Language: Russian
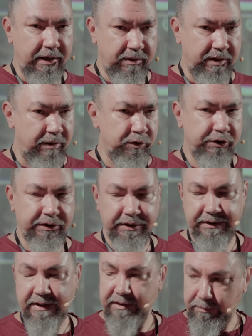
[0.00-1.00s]
хор- хороший
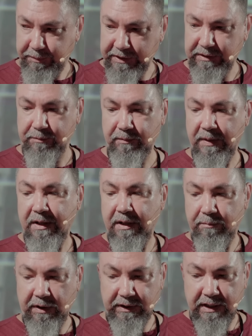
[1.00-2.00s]
дизайнер, поэтому
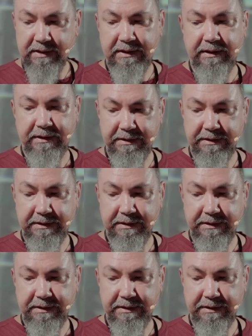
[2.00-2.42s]
болгарский